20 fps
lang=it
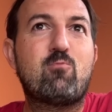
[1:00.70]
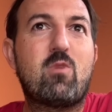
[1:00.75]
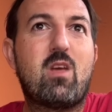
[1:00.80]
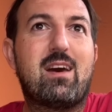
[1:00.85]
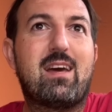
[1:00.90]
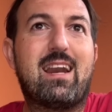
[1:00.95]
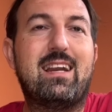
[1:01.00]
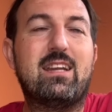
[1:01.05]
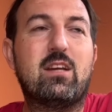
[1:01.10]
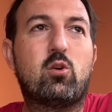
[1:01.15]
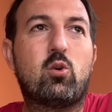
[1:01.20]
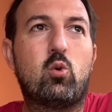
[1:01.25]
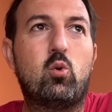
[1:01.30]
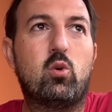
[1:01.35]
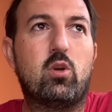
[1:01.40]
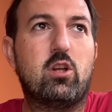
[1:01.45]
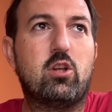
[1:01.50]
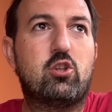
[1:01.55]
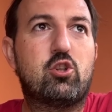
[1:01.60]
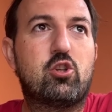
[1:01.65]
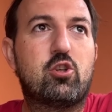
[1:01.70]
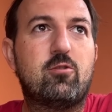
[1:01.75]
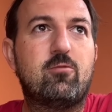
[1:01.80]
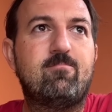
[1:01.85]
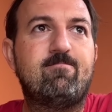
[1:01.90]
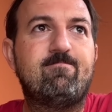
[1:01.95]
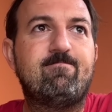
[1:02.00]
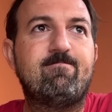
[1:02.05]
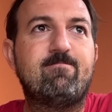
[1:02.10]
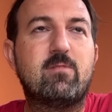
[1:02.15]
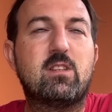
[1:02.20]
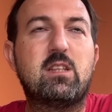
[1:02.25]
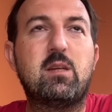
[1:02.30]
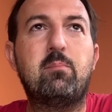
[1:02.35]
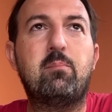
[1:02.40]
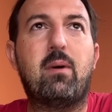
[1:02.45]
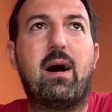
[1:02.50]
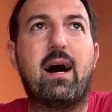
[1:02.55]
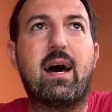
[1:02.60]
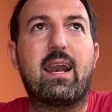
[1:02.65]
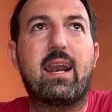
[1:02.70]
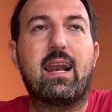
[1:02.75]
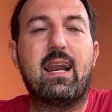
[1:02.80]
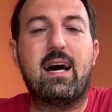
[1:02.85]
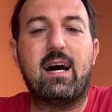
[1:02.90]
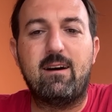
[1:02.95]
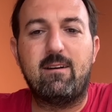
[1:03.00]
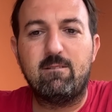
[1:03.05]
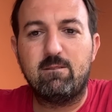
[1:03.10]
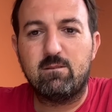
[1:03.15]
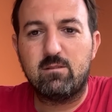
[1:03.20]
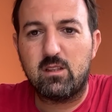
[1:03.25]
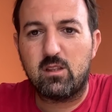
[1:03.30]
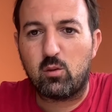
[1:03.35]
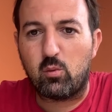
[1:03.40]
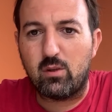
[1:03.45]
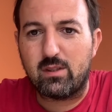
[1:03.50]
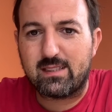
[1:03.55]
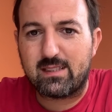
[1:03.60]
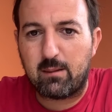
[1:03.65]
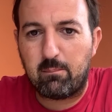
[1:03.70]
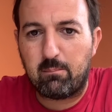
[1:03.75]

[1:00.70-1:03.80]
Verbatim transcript: Rade Krunic, si parla di questa